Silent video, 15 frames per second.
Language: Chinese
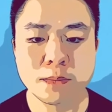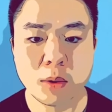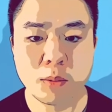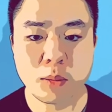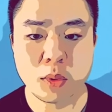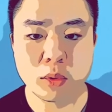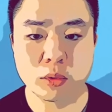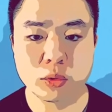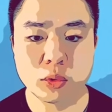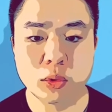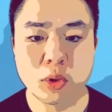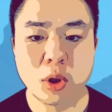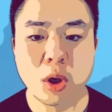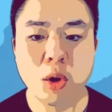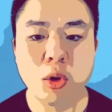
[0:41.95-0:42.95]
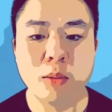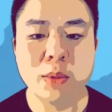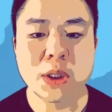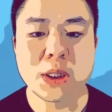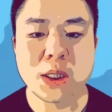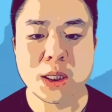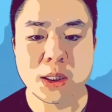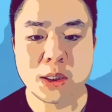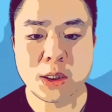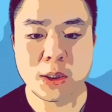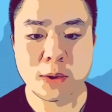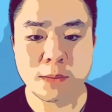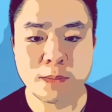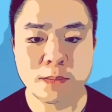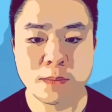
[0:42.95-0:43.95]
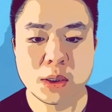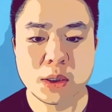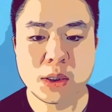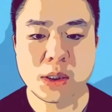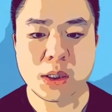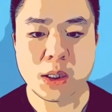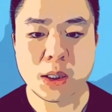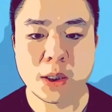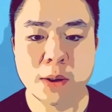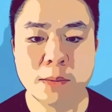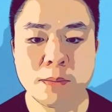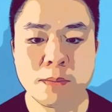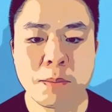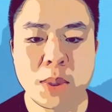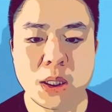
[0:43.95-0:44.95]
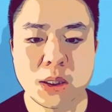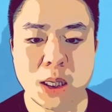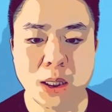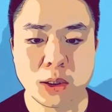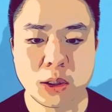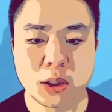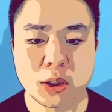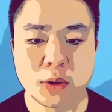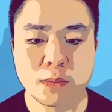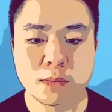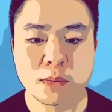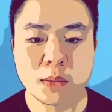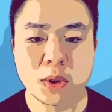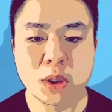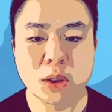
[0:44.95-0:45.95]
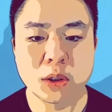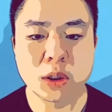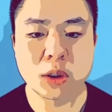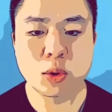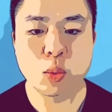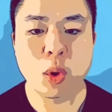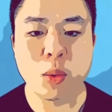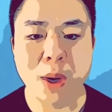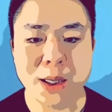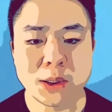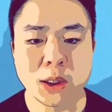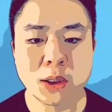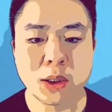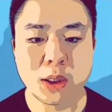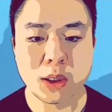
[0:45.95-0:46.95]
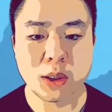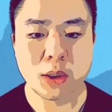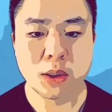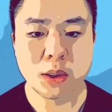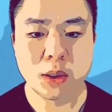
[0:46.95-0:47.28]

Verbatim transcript: 比如我们写信写 pisa ch，这是未完成体。